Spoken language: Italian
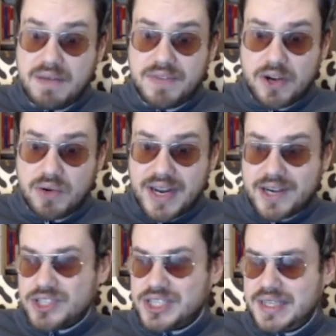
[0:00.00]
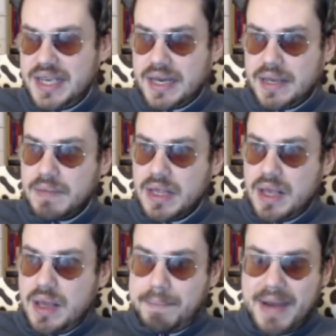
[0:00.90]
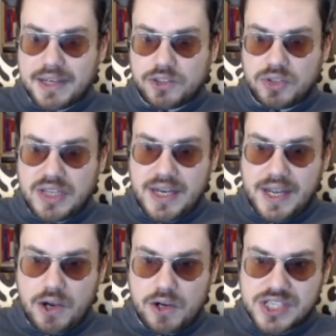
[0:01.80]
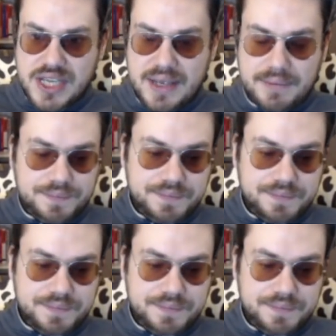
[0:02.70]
Il Verona, cosa dire? Parto dalle cose